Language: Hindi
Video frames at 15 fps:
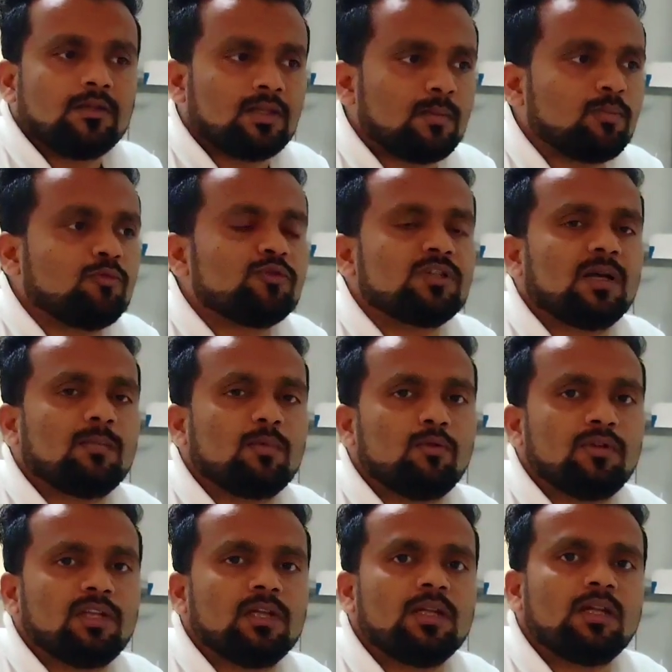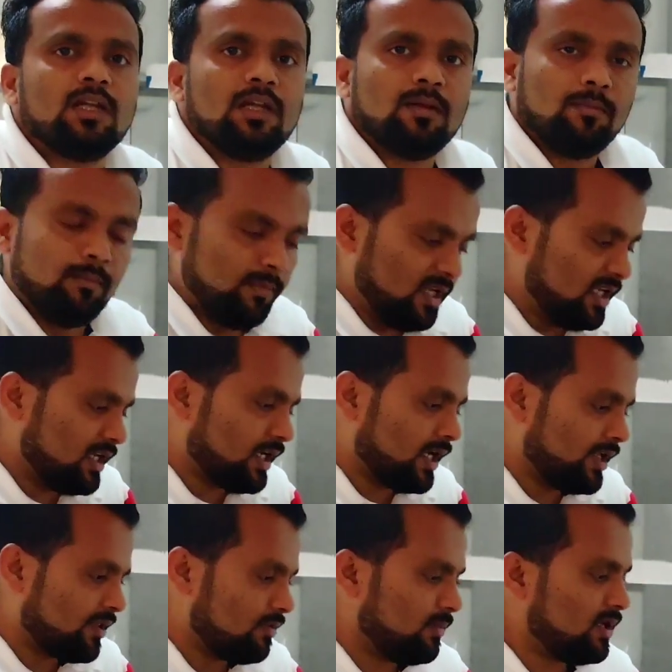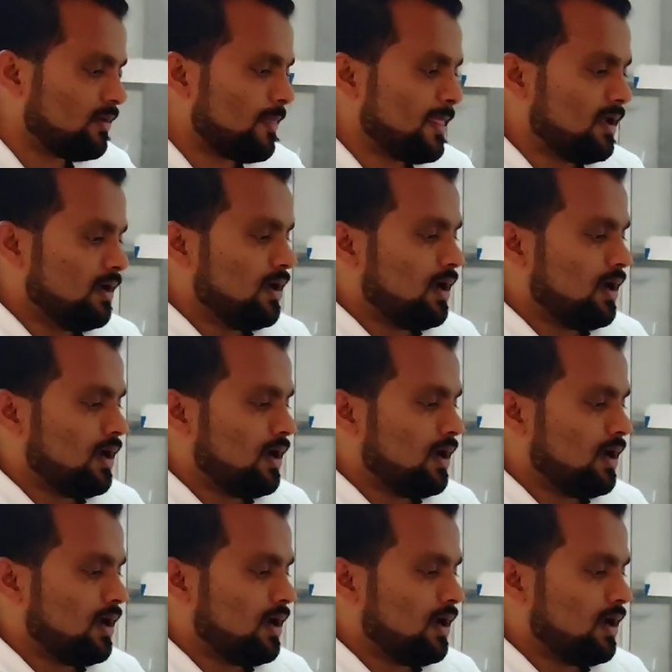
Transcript: सब कुछ आपको ये मिलेगा इसमें